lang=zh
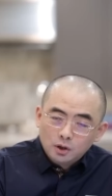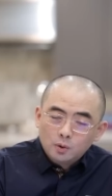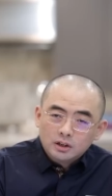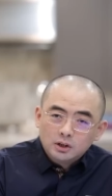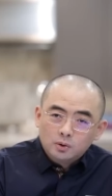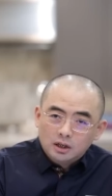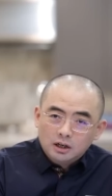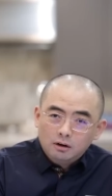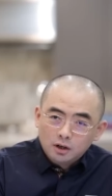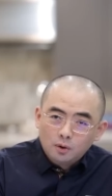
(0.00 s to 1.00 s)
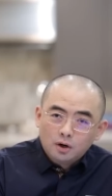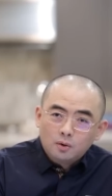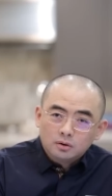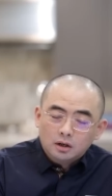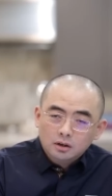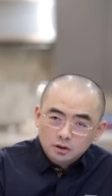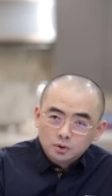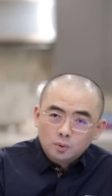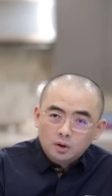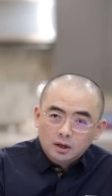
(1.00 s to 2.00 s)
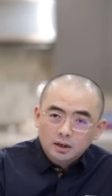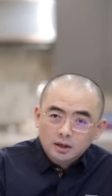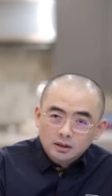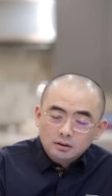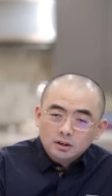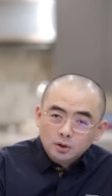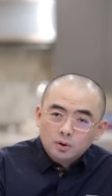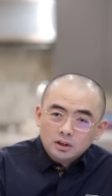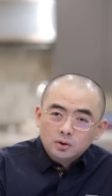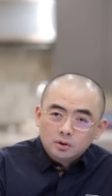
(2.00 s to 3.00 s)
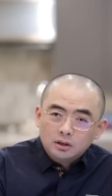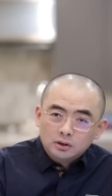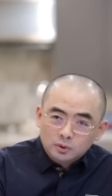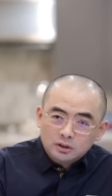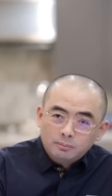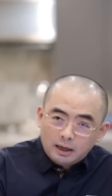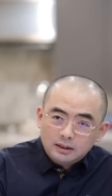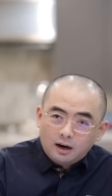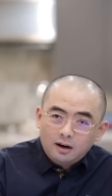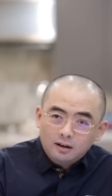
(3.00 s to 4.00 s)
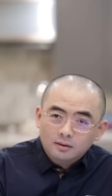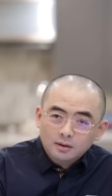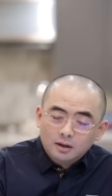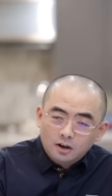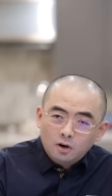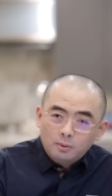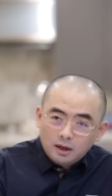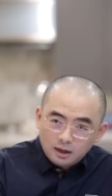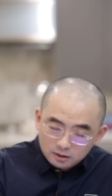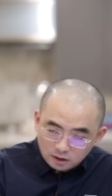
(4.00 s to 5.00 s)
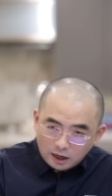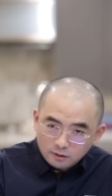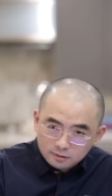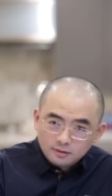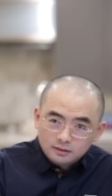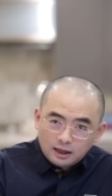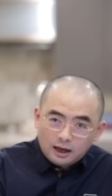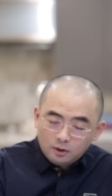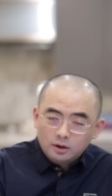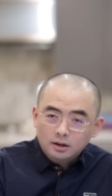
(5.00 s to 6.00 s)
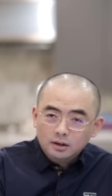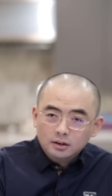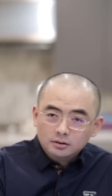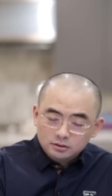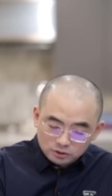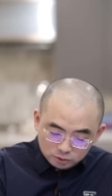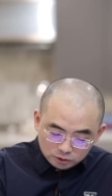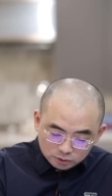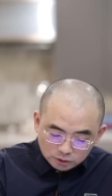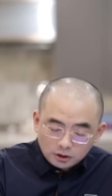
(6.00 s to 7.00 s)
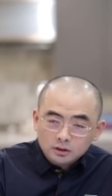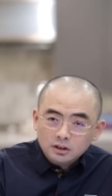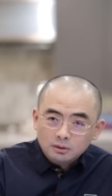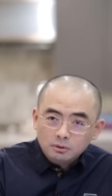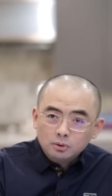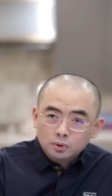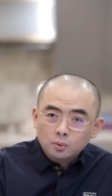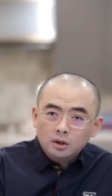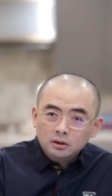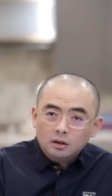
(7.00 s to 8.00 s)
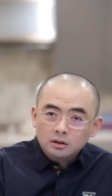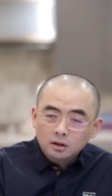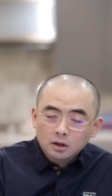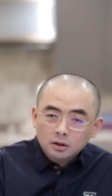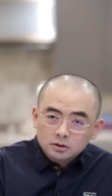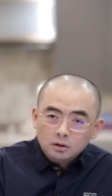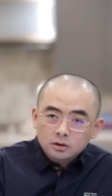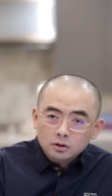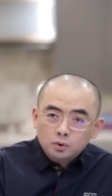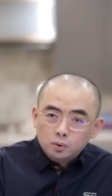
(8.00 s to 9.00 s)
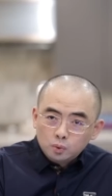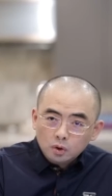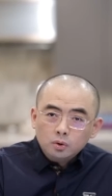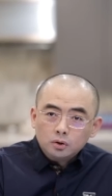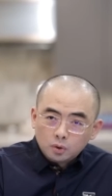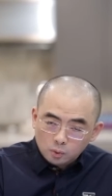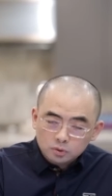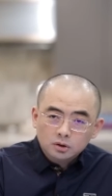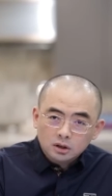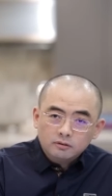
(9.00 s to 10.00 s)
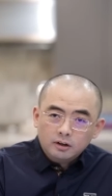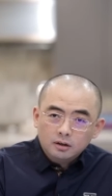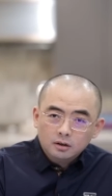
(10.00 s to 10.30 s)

六个印度人，然后六十六个呢是中国人，然后那六个印度人呢就已经排第二了，后面呢还有四个呢韩国人，你就你就知道这里边就中国人到了一个到了一个绝对统治地位。